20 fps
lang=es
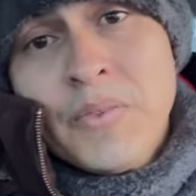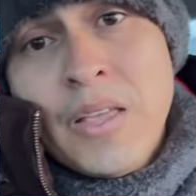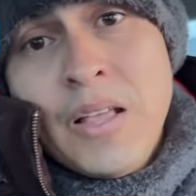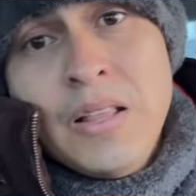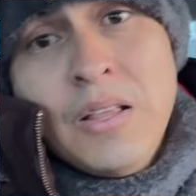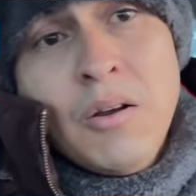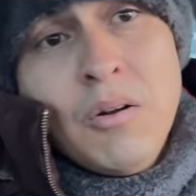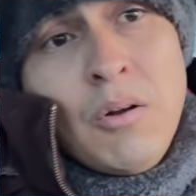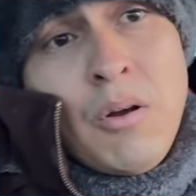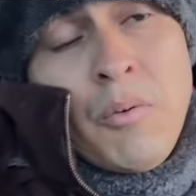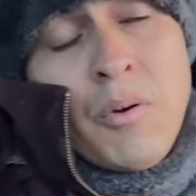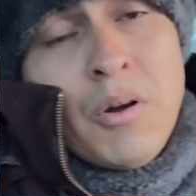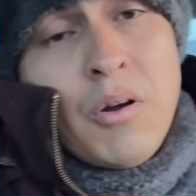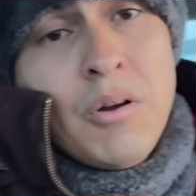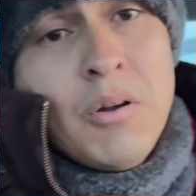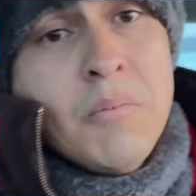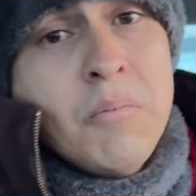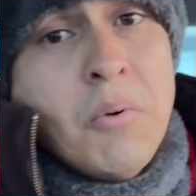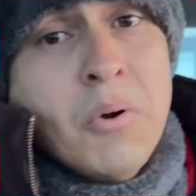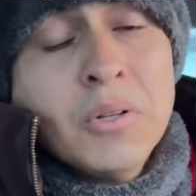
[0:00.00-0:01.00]
Y él dijo, no,
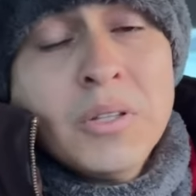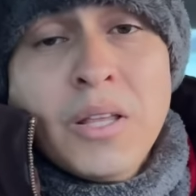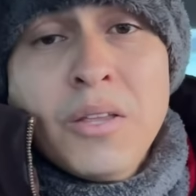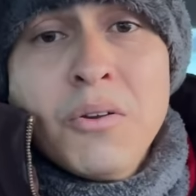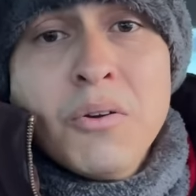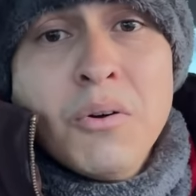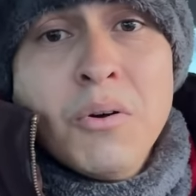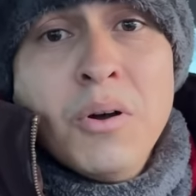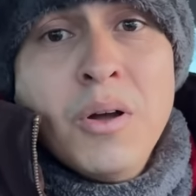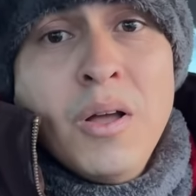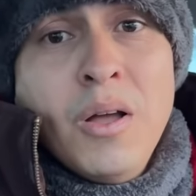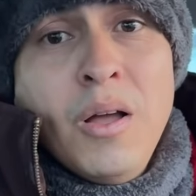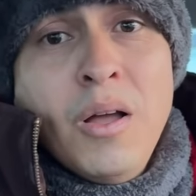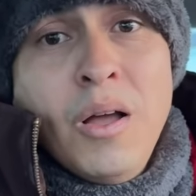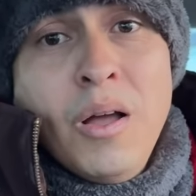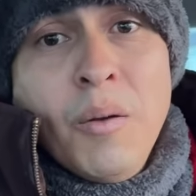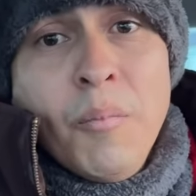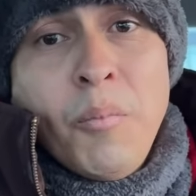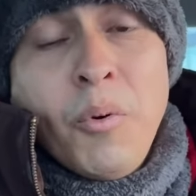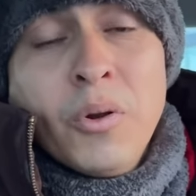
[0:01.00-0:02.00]
bueno, no importa, yo,
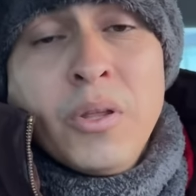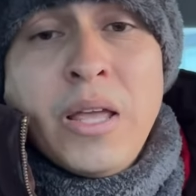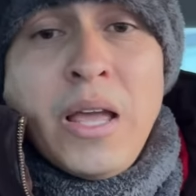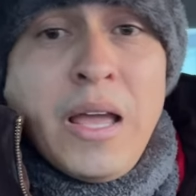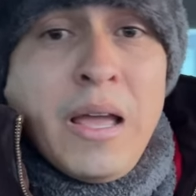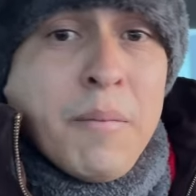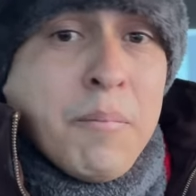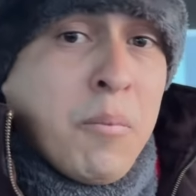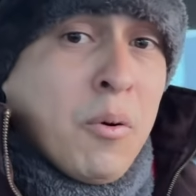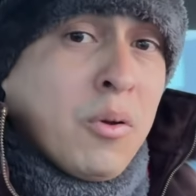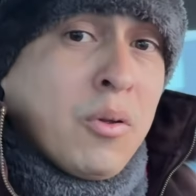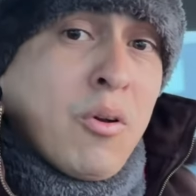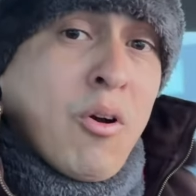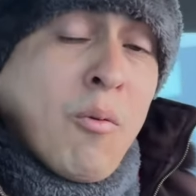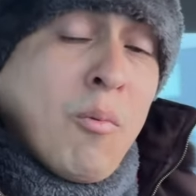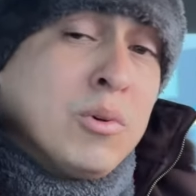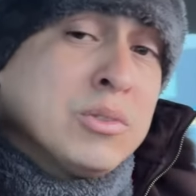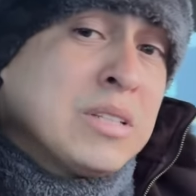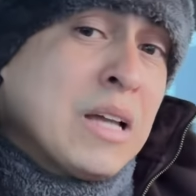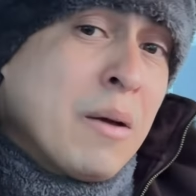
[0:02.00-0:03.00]
porque, por,
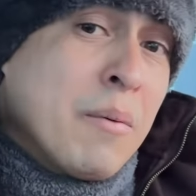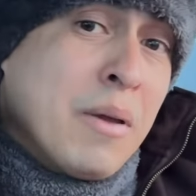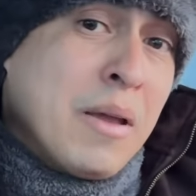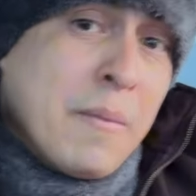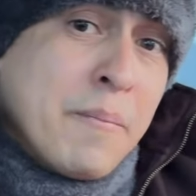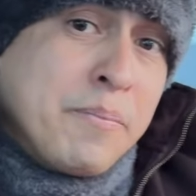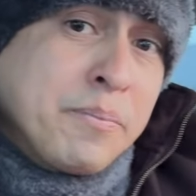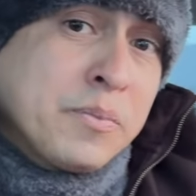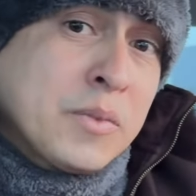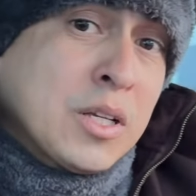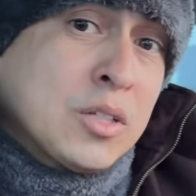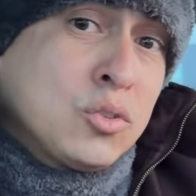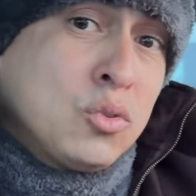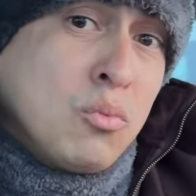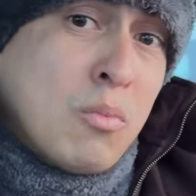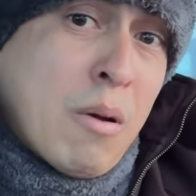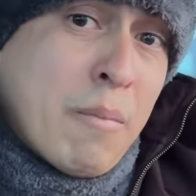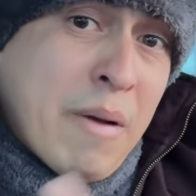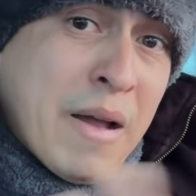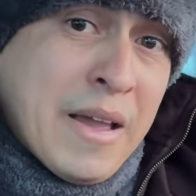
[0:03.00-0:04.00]
¿cómo sabe
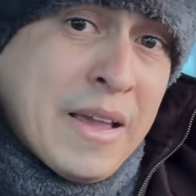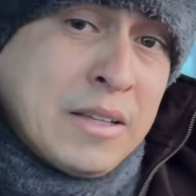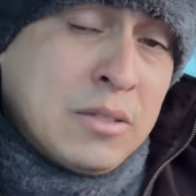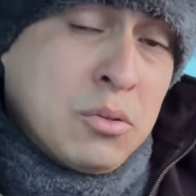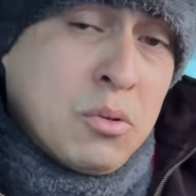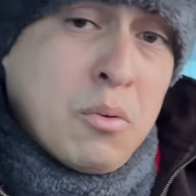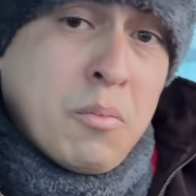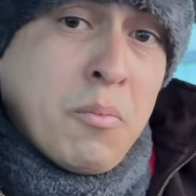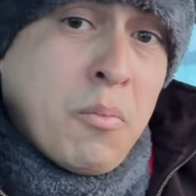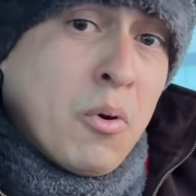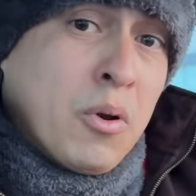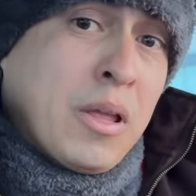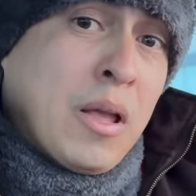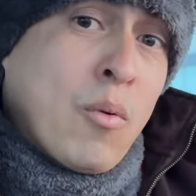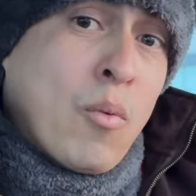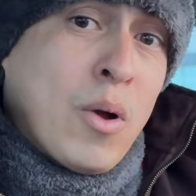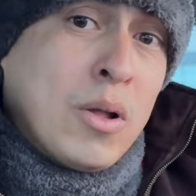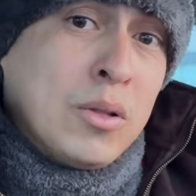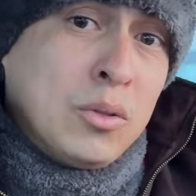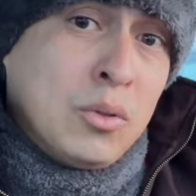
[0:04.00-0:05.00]
su mamá eso?
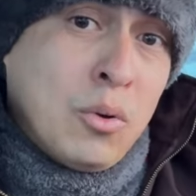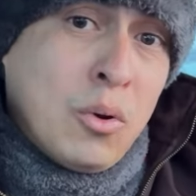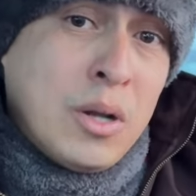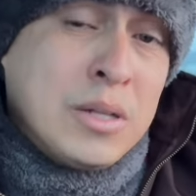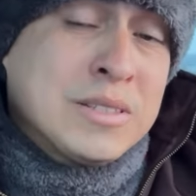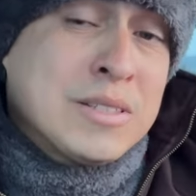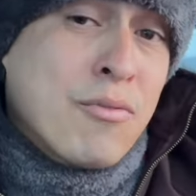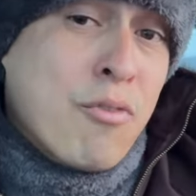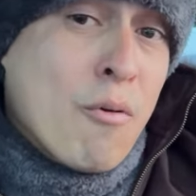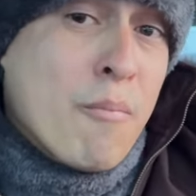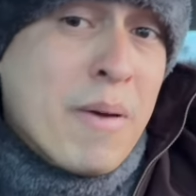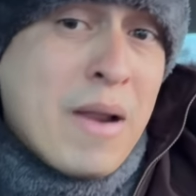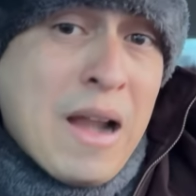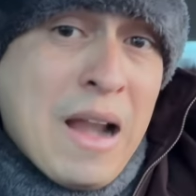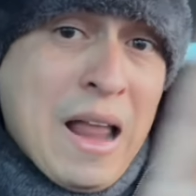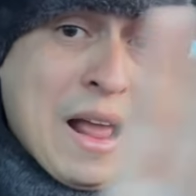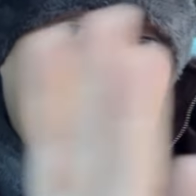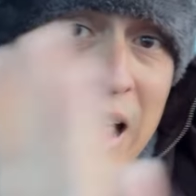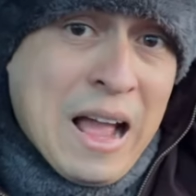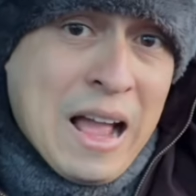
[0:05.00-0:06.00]
Porque cuando él se fue para
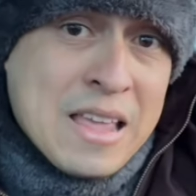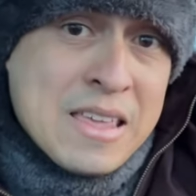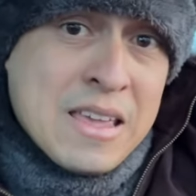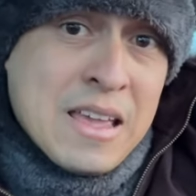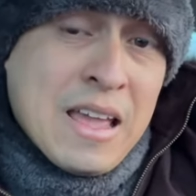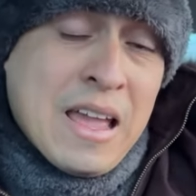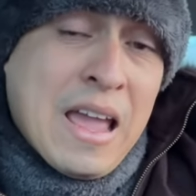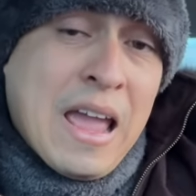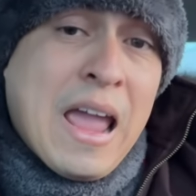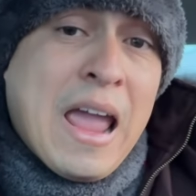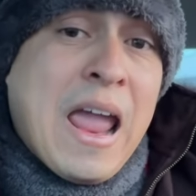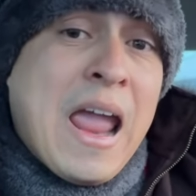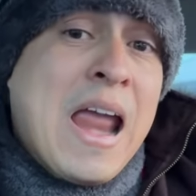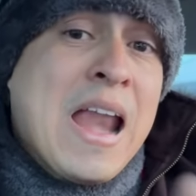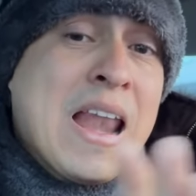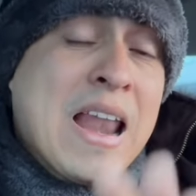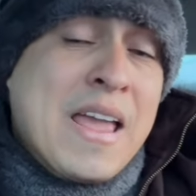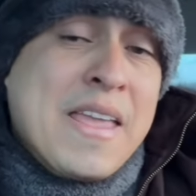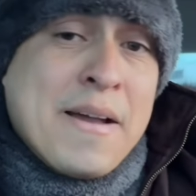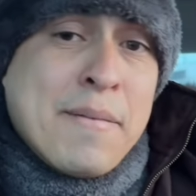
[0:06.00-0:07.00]
la calle,
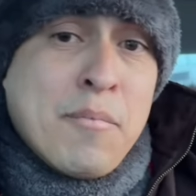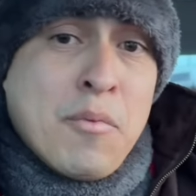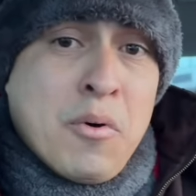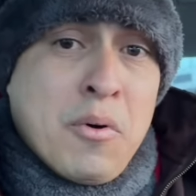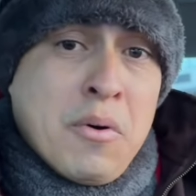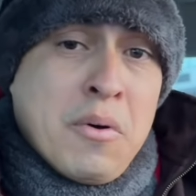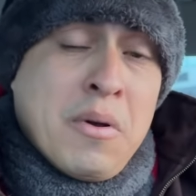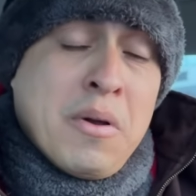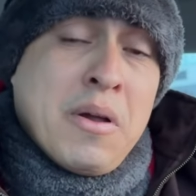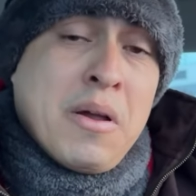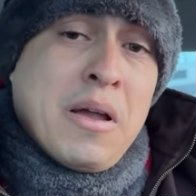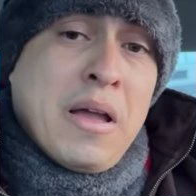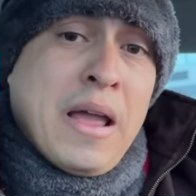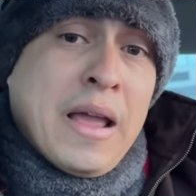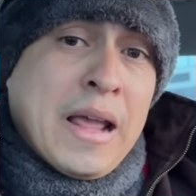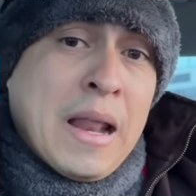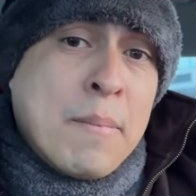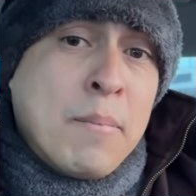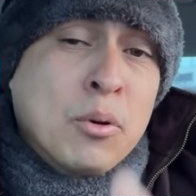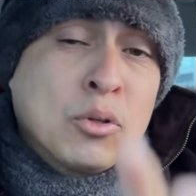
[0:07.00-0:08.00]
él la llamó.
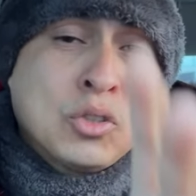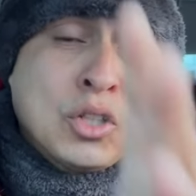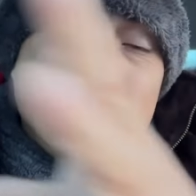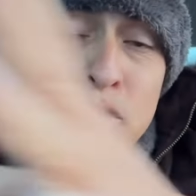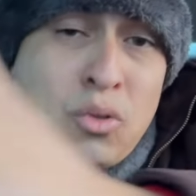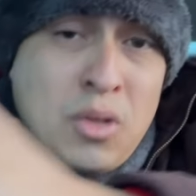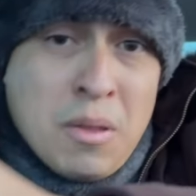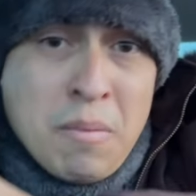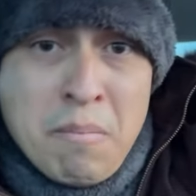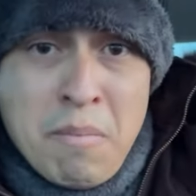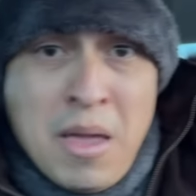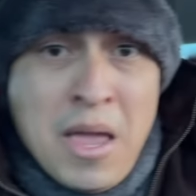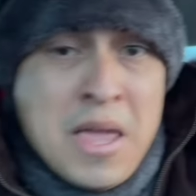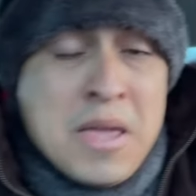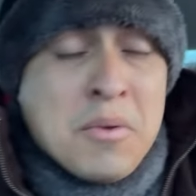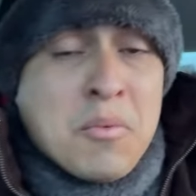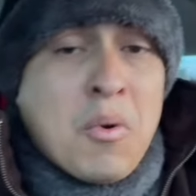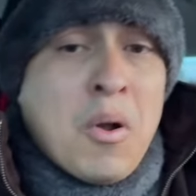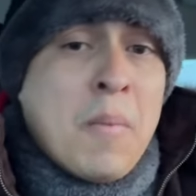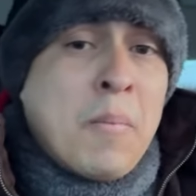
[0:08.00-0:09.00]
En el proceso de
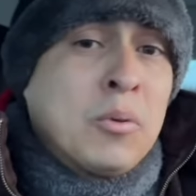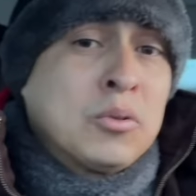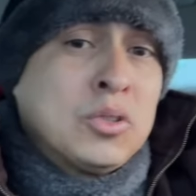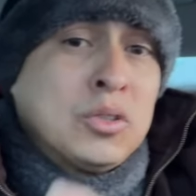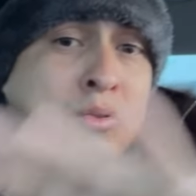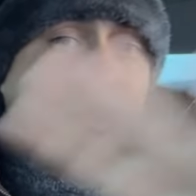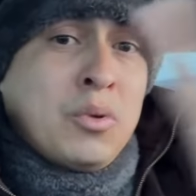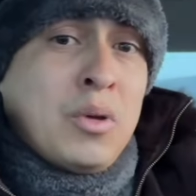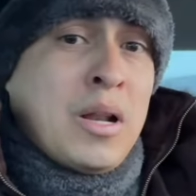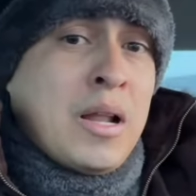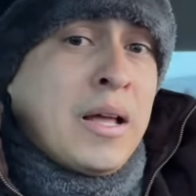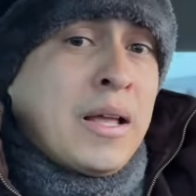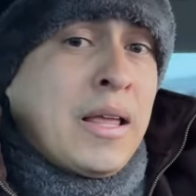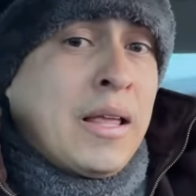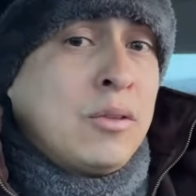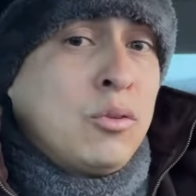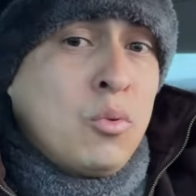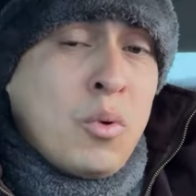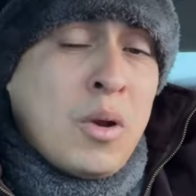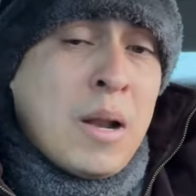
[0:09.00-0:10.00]
México, en el proceso de la
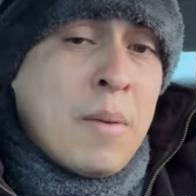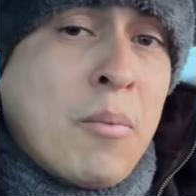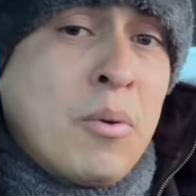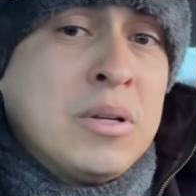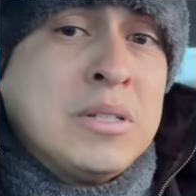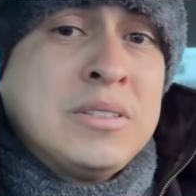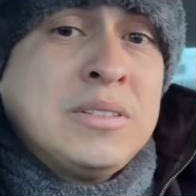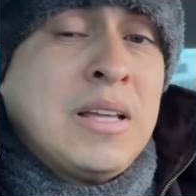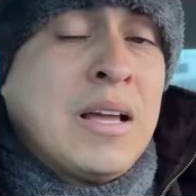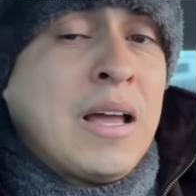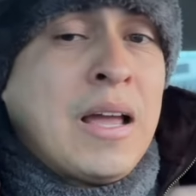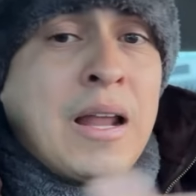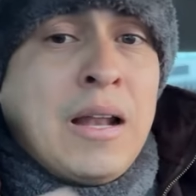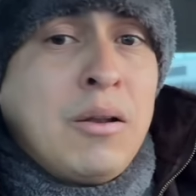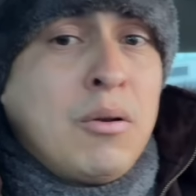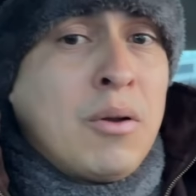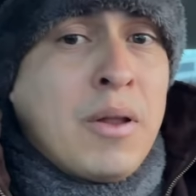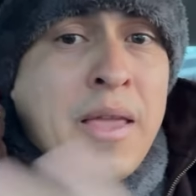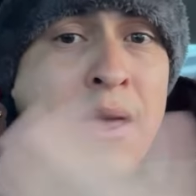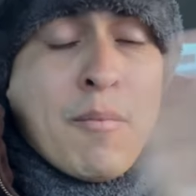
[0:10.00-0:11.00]
que estuvo la policía,
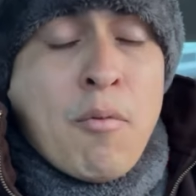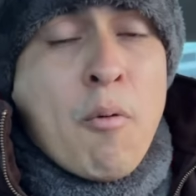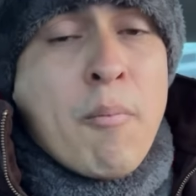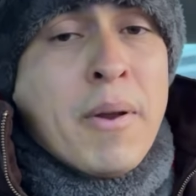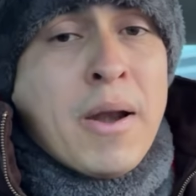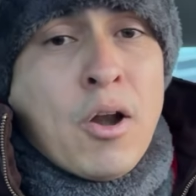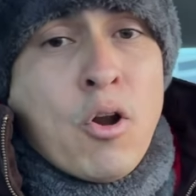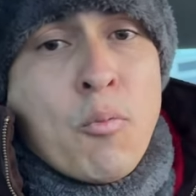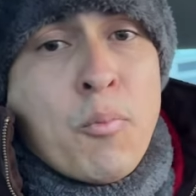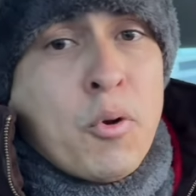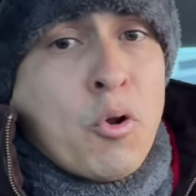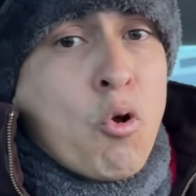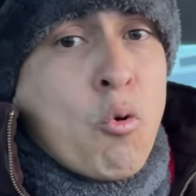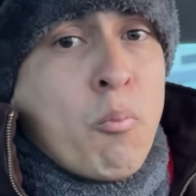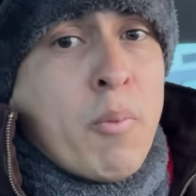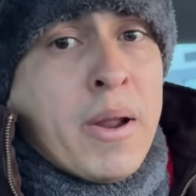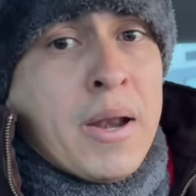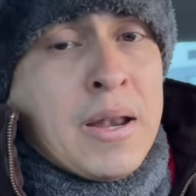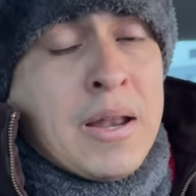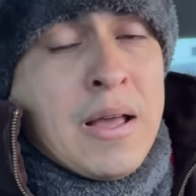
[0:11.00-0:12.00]
él no la llamó para no
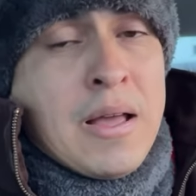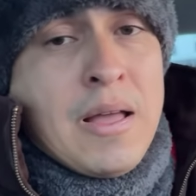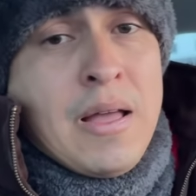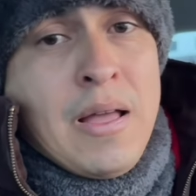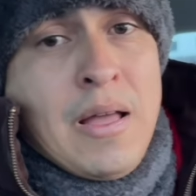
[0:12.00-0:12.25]
preocuparla,